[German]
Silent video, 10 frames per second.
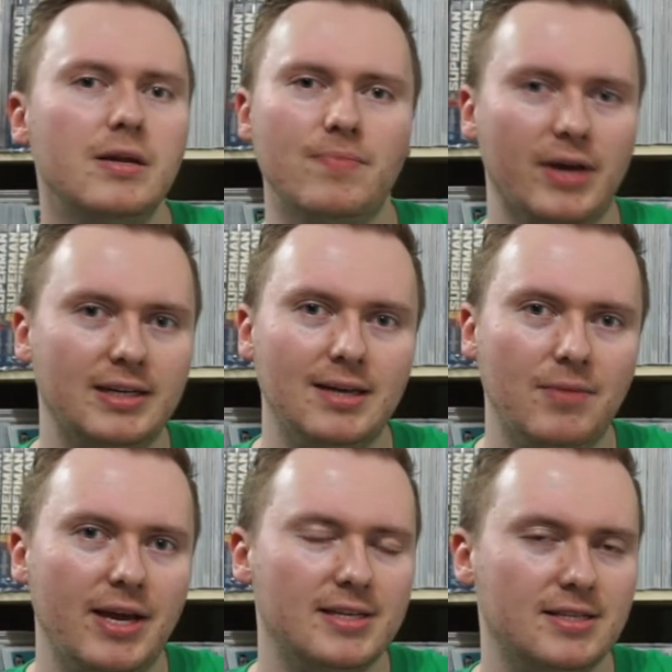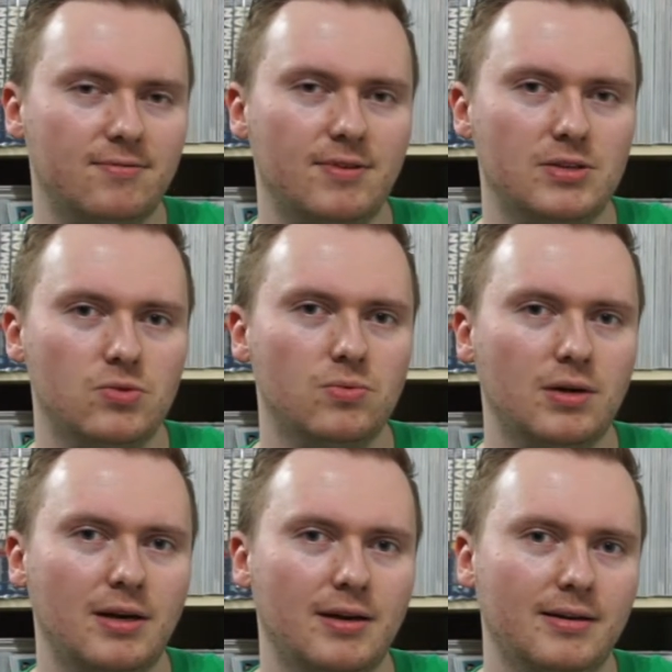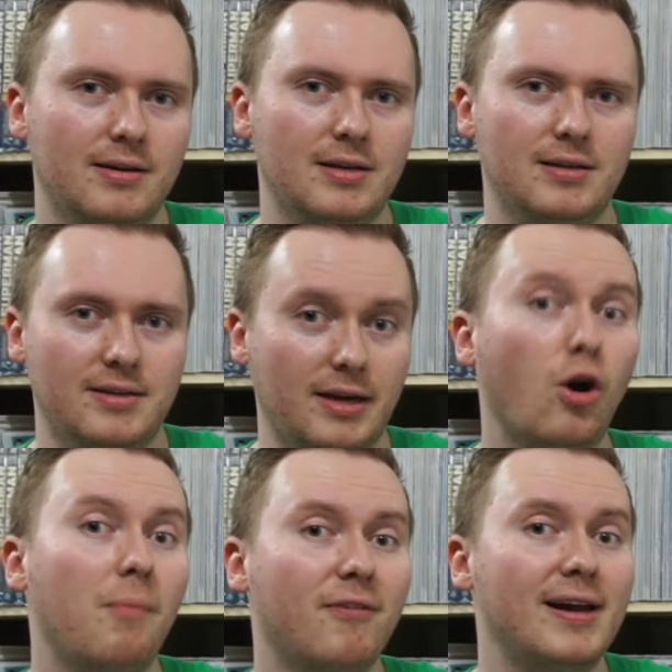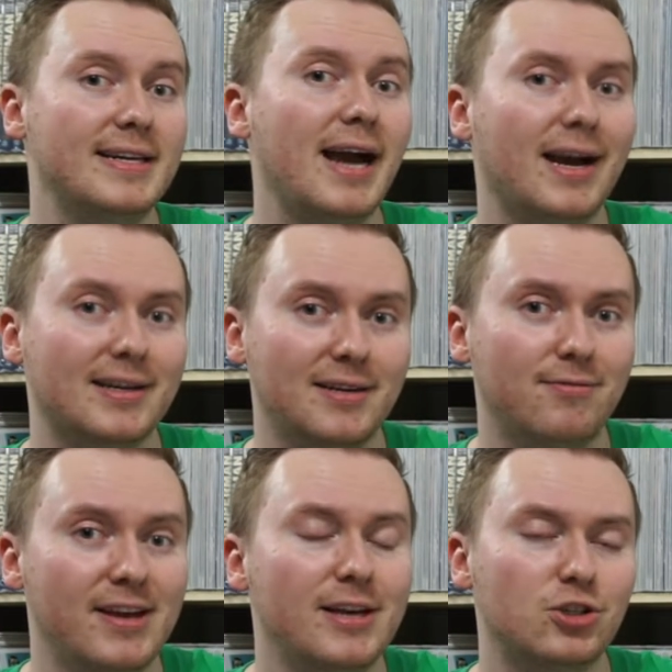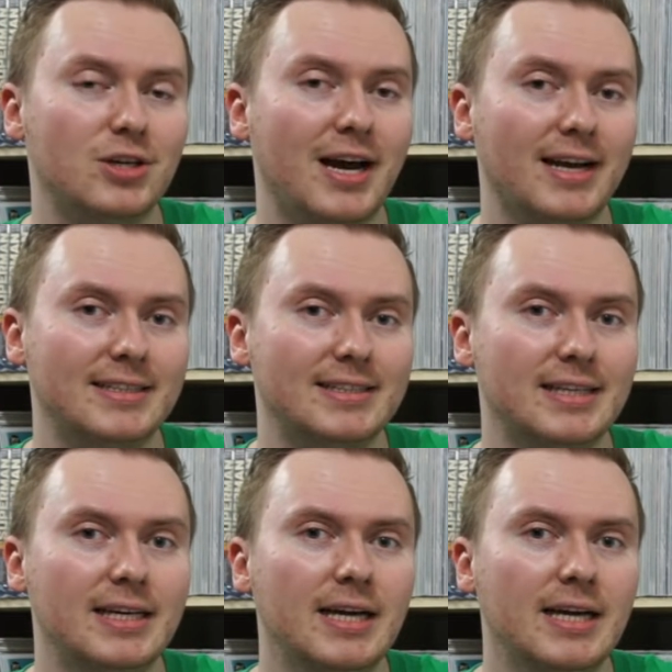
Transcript: nachdem der erste Versuch äh, der, der, Kopfgeldjagd fehlgeschlagen ist,